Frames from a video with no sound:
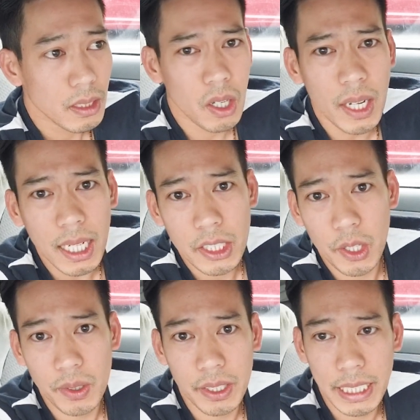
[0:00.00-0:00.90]
có rất là
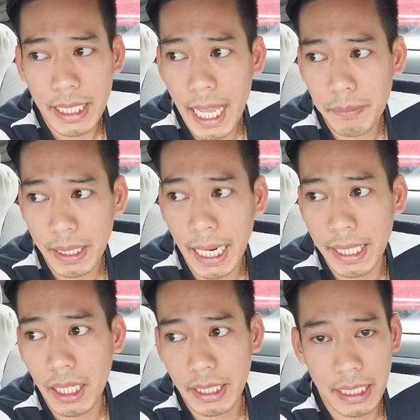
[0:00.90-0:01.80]
nhiều người việt nam chẳng
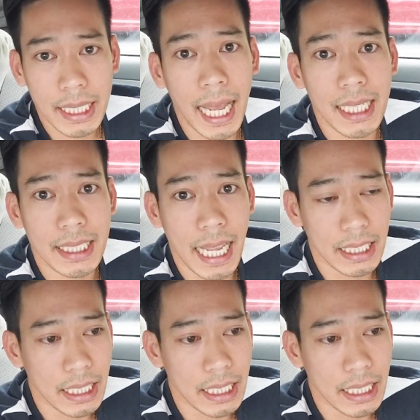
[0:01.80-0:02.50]
hạn như là những cái anh chàng